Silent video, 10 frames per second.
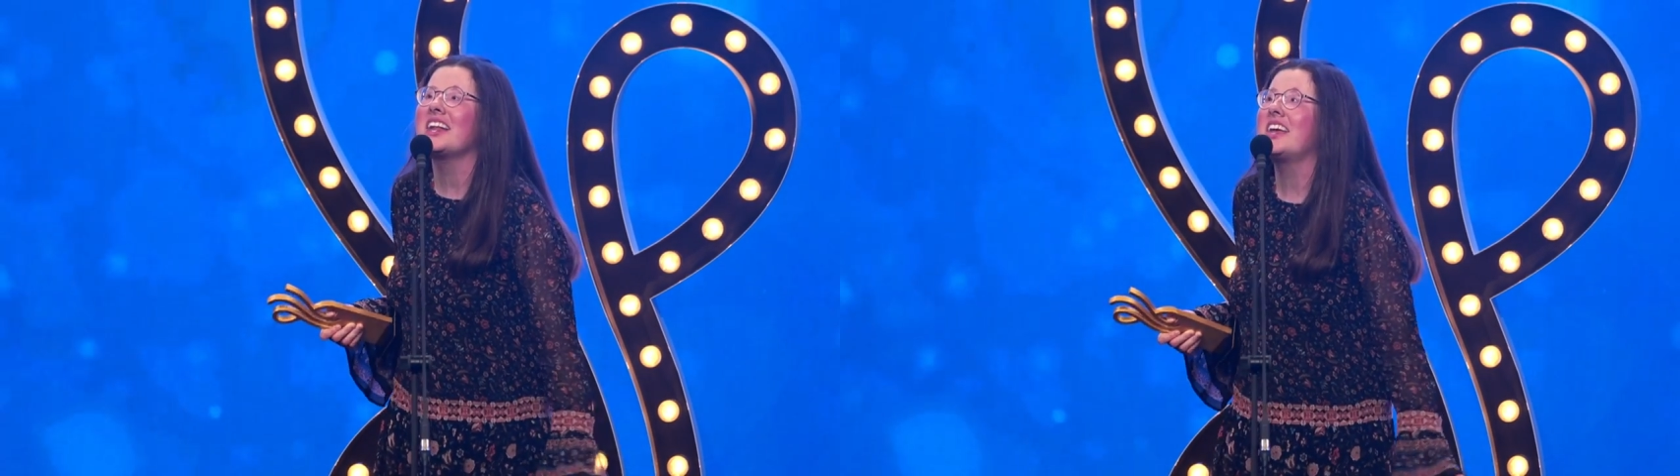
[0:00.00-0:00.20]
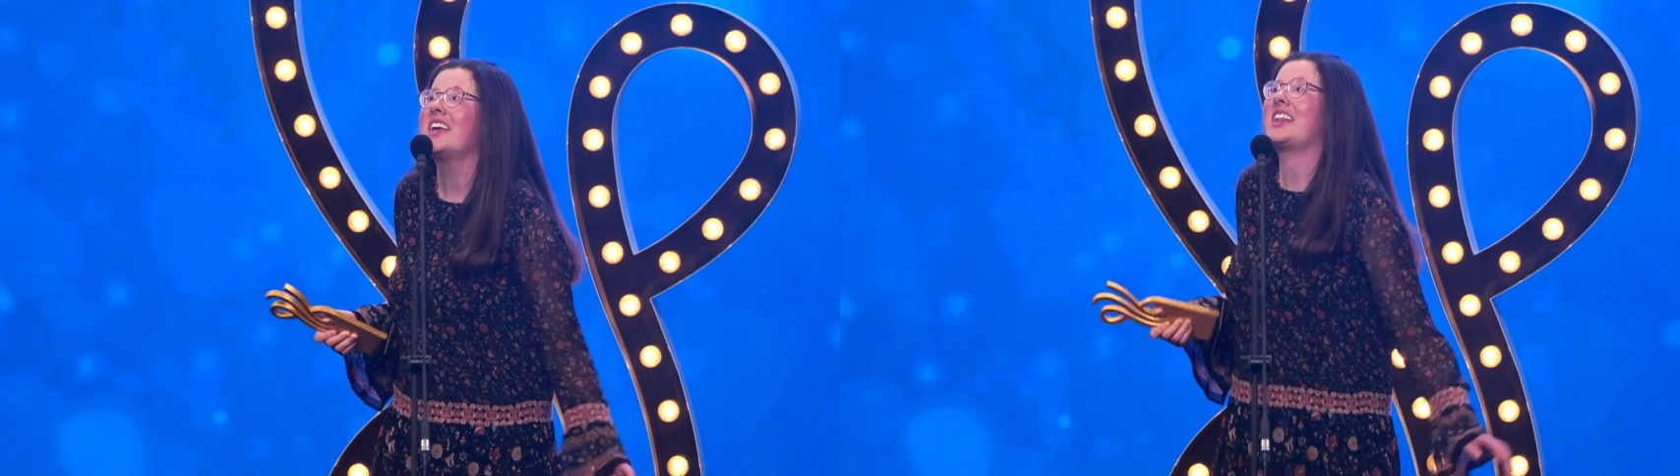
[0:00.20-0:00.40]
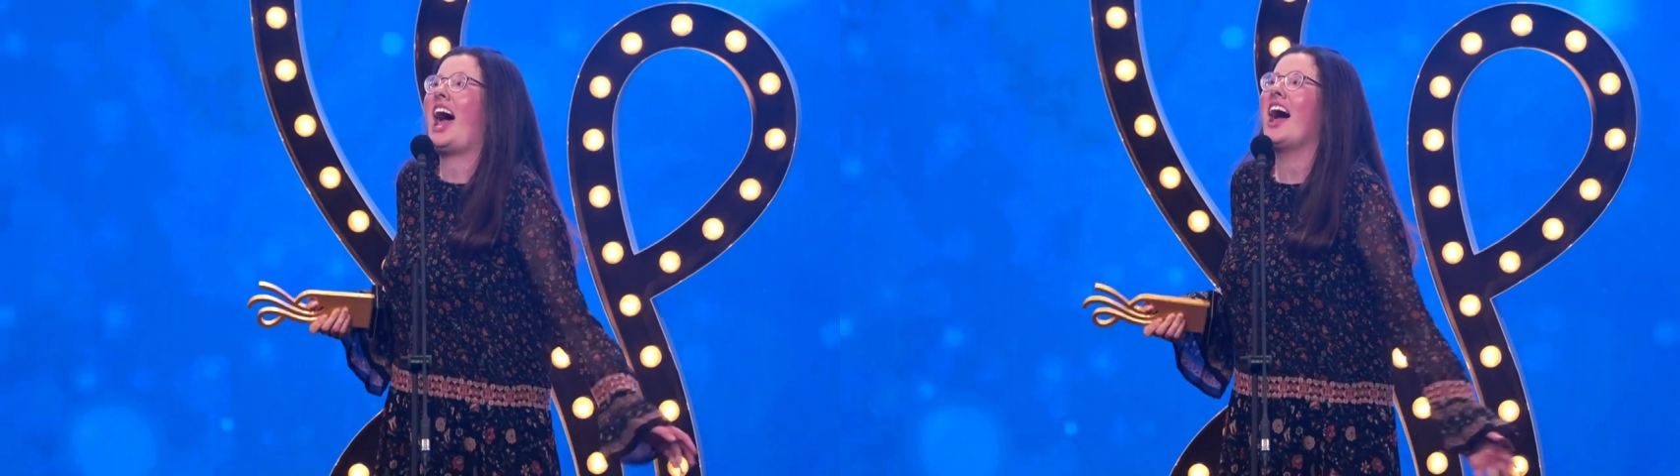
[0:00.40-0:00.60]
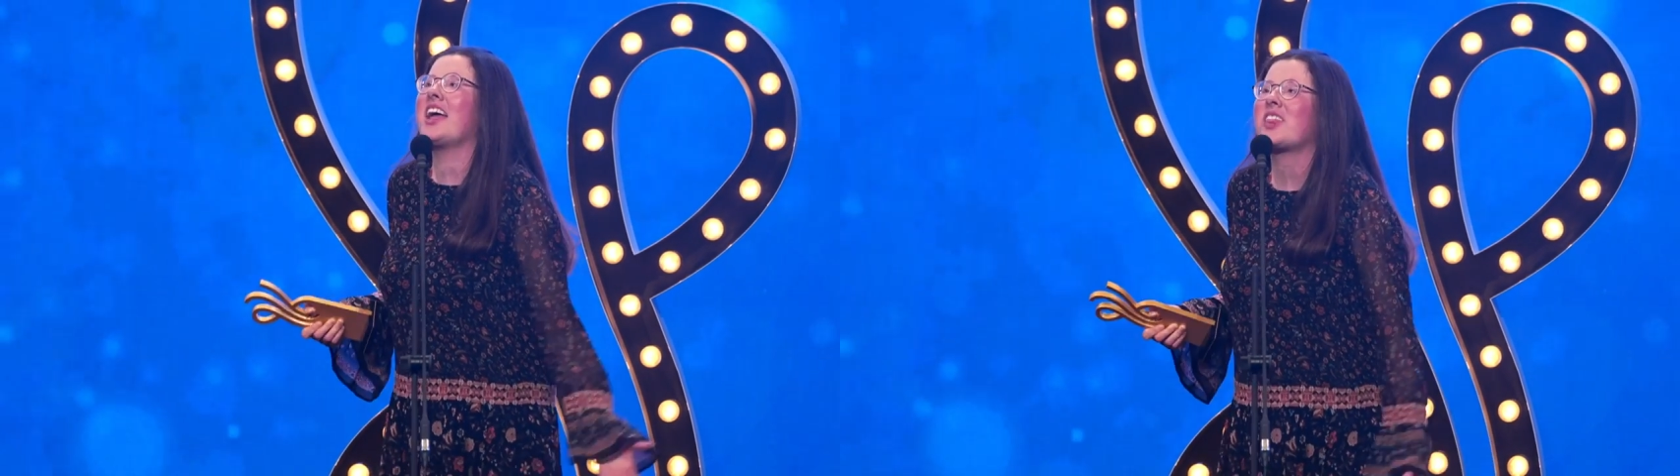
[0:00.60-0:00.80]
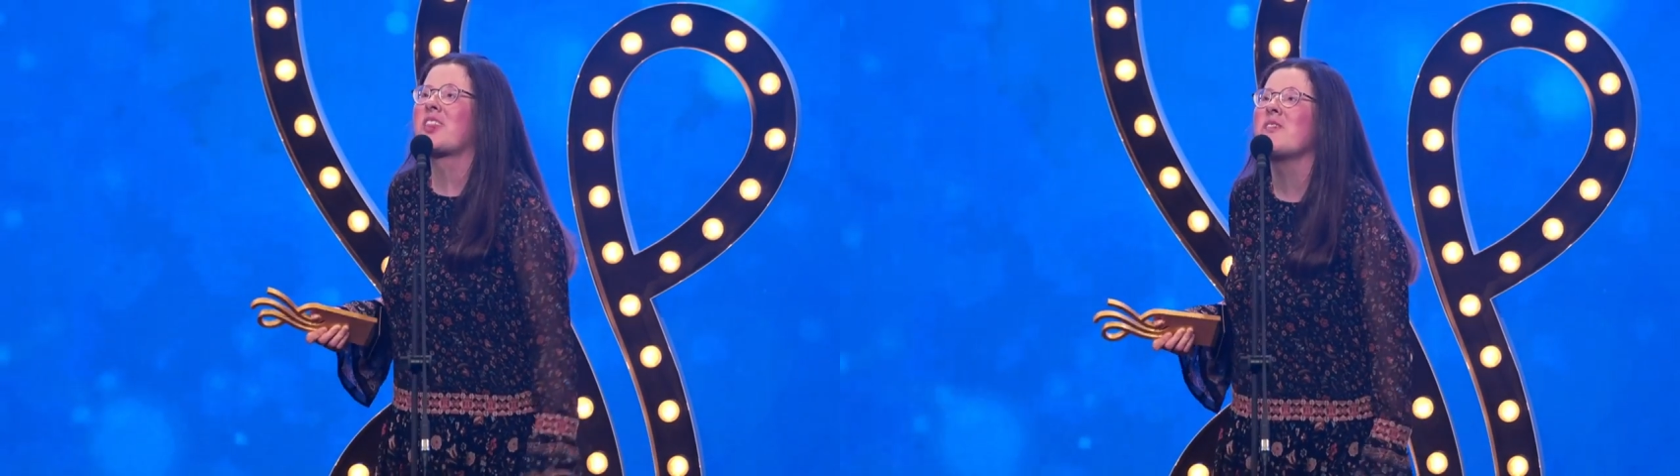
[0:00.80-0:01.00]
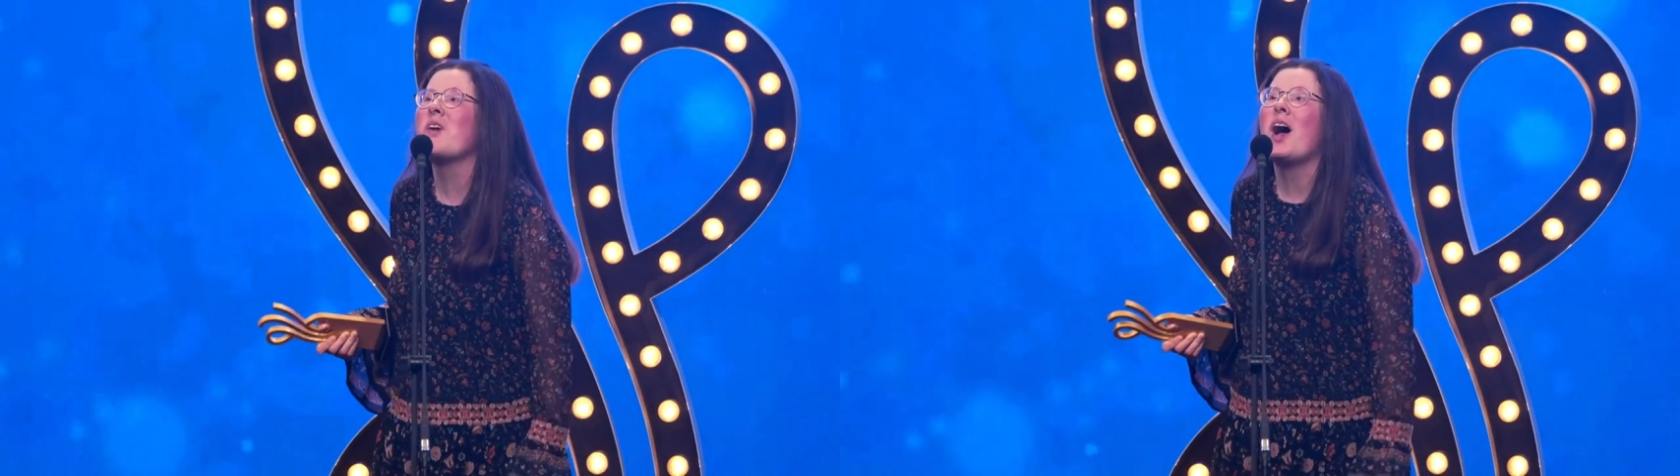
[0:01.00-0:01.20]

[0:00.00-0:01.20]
nicht da ist,